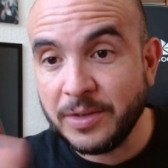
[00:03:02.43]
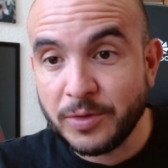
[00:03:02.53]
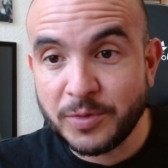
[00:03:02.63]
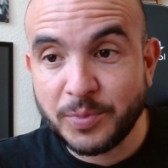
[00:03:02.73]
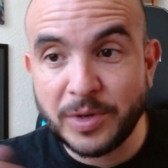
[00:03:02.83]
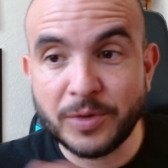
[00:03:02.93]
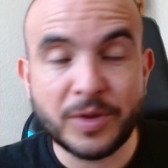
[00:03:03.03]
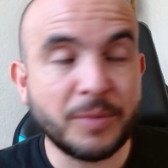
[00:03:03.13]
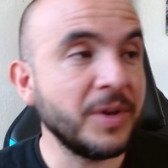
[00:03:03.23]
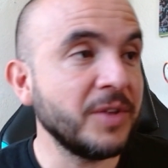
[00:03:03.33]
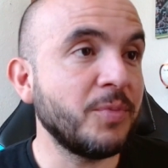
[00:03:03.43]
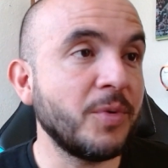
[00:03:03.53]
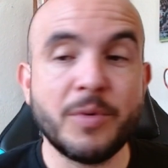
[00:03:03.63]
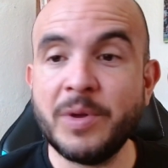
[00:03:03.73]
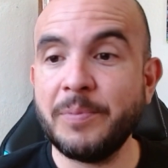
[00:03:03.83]
no después lo terminas por
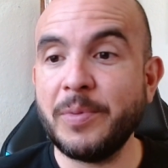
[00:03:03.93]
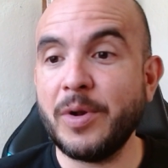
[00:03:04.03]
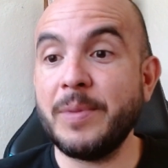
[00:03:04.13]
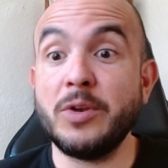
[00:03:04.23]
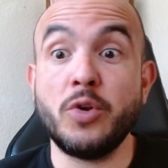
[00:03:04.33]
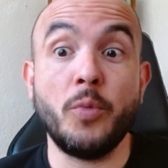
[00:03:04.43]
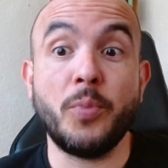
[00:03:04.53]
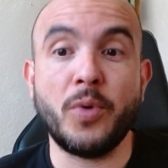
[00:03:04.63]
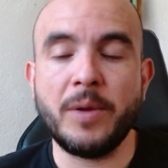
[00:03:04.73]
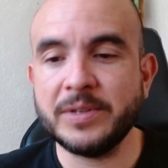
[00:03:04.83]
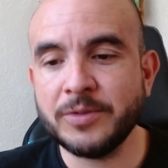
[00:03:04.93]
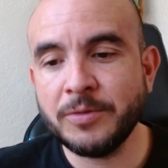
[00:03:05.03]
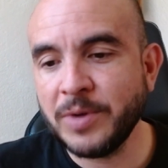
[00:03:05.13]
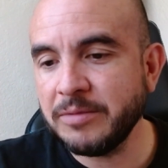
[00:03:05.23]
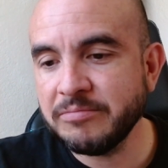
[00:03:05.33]
mover, pero al menos lo pruebas,
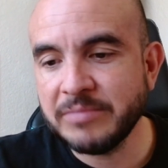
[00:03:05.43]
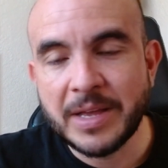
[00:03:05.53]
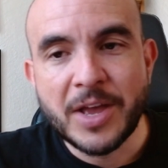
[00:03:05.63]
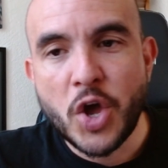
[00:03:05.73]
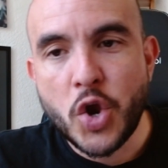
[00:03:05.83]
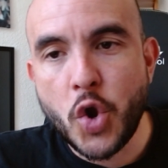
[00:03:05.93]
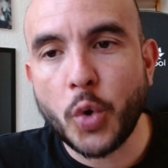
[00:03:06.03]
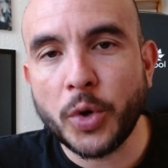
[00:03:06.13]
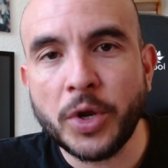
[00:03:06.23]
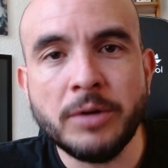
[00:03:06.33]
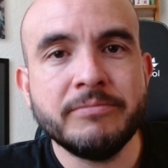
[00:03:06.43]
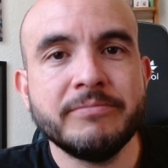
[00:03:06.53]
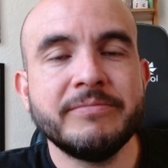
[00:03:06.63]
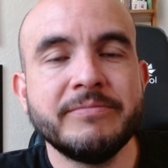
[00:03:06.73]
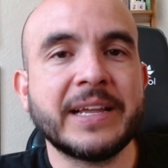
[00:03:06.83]
¿no? Bueno, no ocurrió,
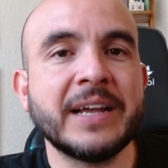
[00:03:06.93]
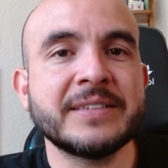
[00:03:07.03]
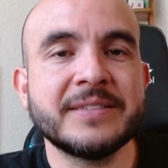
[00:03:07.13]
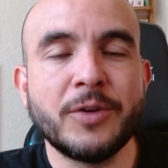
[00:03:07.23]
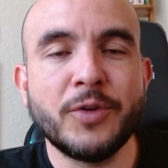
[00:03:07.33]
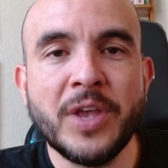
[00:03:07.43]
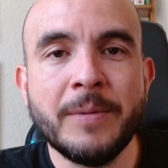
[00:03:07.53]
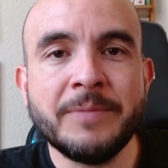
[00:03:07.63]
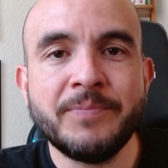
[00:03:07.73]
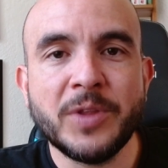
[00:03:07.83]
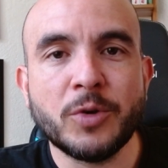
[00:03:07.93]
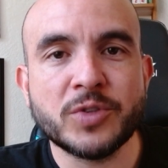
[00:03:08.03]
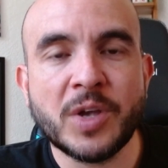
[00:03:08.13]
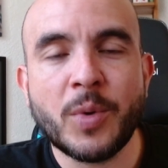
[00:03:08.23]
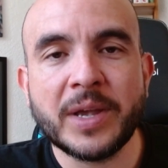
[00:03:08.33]
Necaxa se lo lleva y
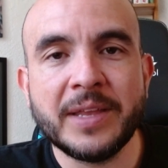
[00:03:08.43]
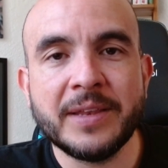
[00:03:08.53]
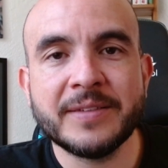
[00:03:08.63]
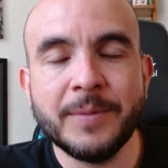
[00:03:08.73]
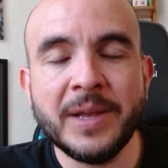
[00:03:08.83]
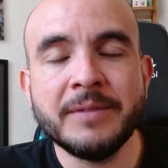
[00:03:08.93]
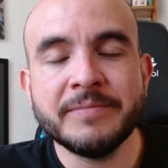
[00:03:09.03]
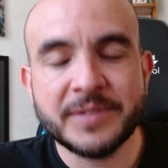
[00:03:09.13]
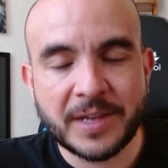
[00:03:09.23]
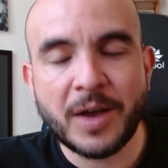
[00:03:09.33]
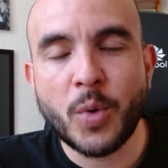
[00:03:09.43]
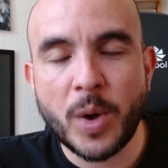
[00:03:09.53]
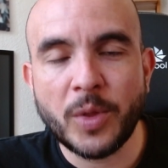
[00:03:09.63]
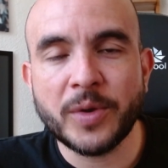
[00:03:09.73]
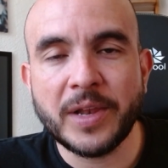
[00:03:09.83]
José Joaquín Esquivel será
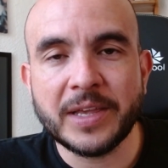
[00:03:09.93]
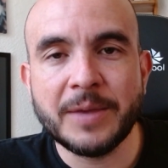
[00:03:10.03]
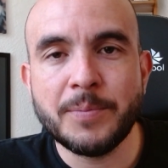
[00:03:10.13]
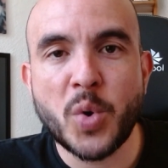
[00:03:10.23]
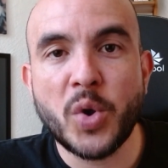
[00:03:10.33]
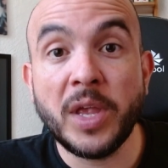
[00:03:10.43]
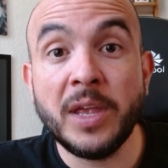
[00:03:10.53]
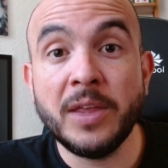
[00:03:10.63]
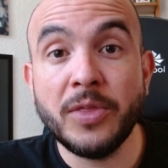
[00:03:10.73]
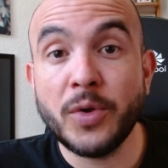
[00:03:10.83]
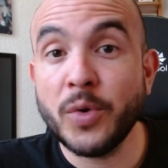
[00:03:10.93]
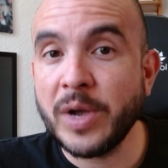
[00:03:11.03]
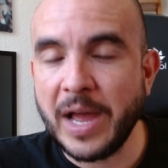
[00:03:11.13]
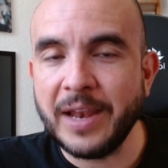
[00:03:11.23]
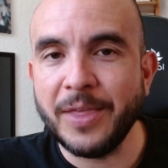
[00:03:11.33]
jugador del equipo
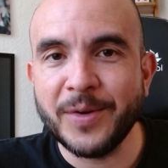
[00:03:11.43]
Hidrocali.